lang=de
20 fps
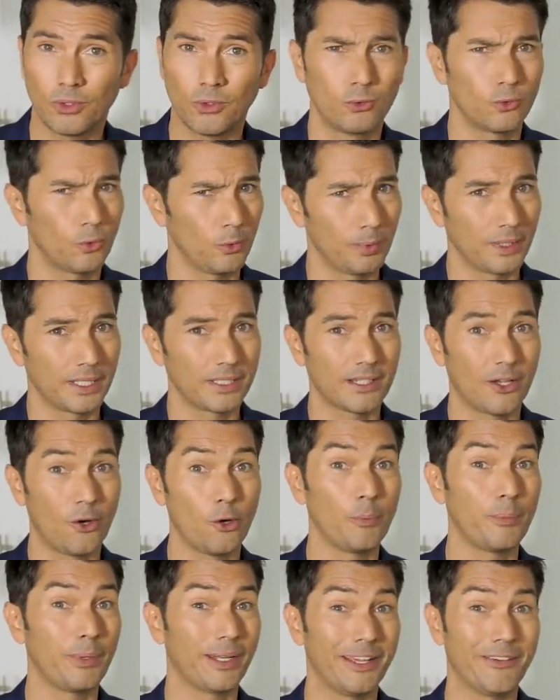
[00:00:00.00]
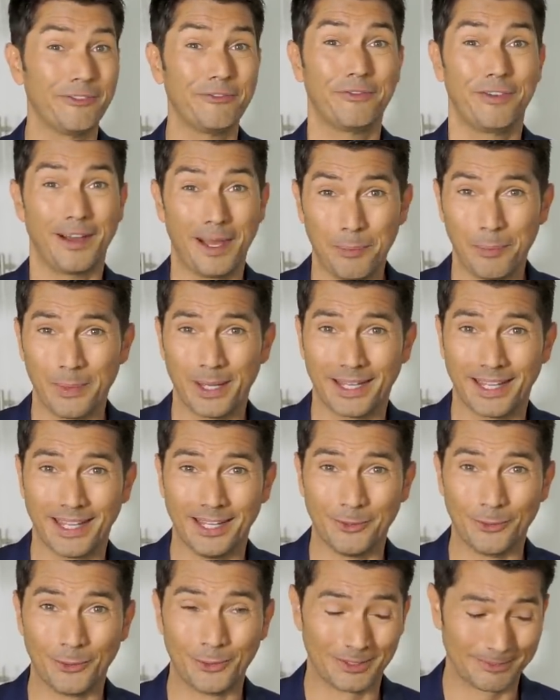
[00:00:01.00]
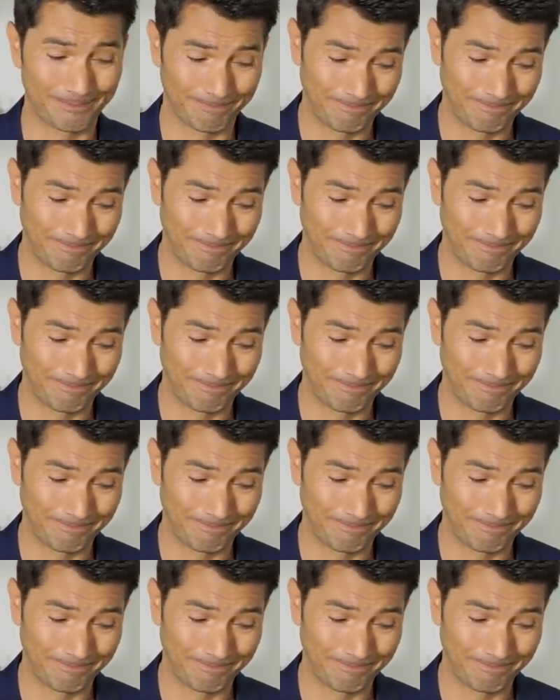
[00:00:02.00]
und übrigens auch bei der Farberkennung.